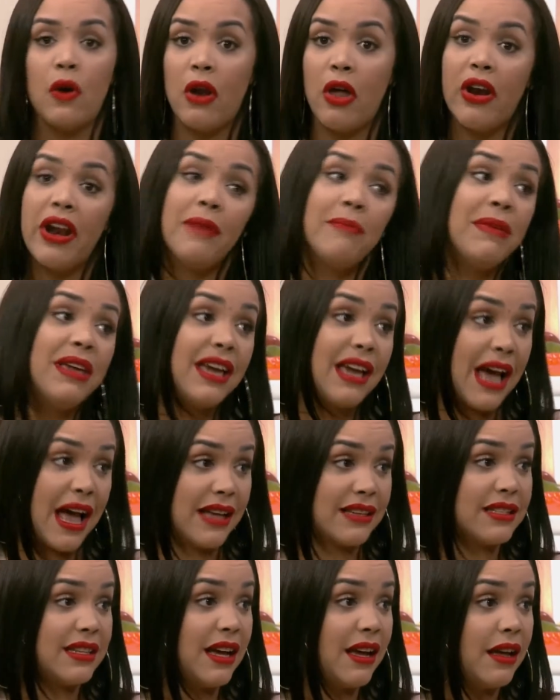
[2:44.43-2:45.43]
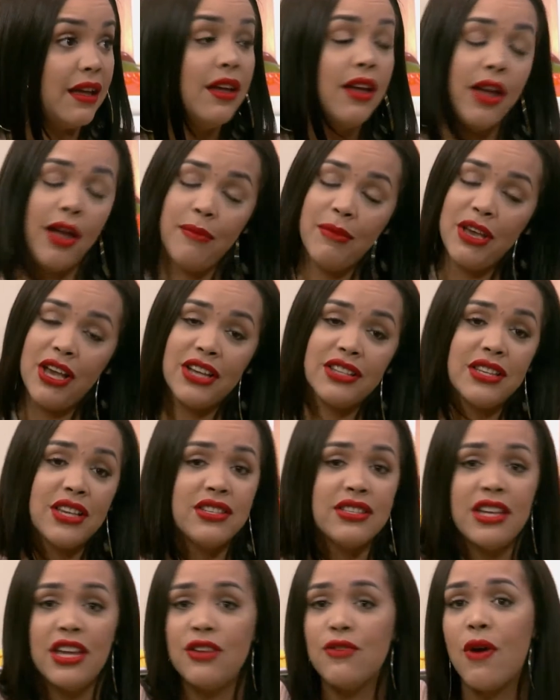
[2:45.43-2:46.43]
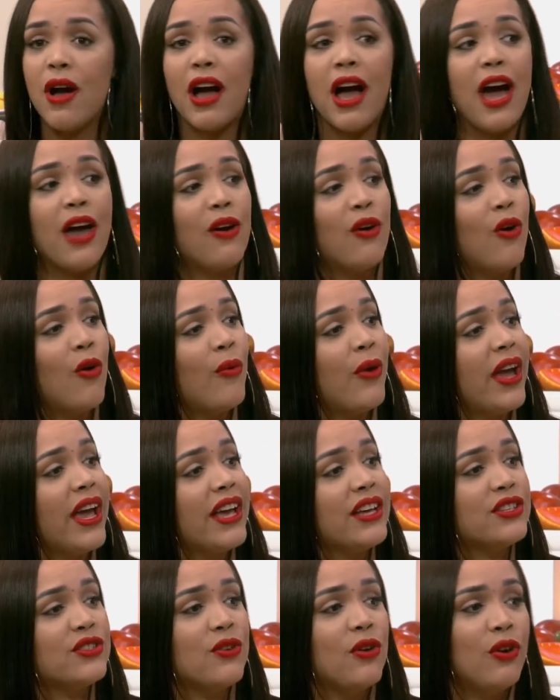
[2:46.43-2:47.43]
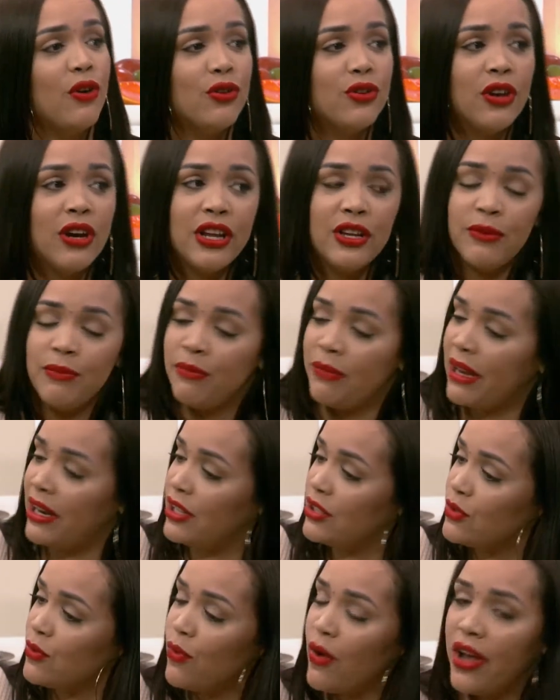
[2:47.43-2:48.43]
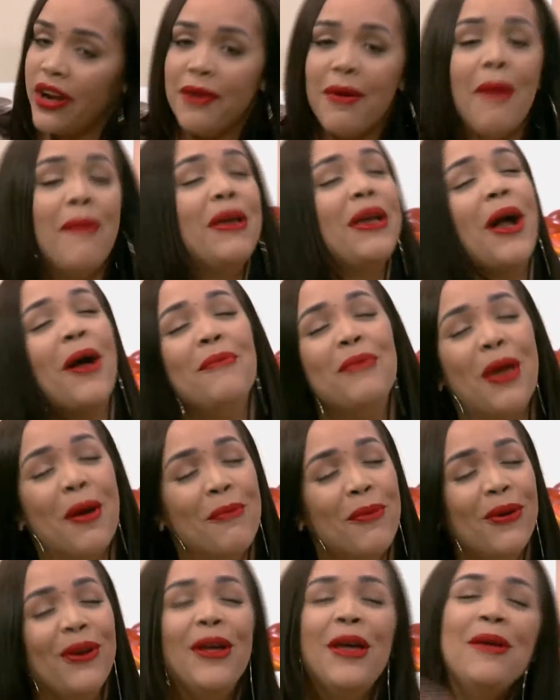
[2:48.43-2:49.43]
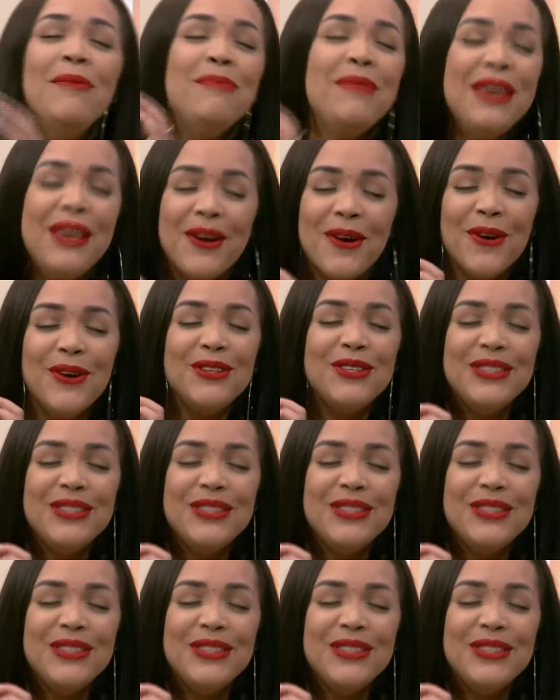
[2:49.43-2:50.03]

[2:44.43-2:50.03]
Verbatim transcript: Ahora en mi casa, en mi casa sí, yo agarro los besos, me le subo arriba, a mi amor, y cosita,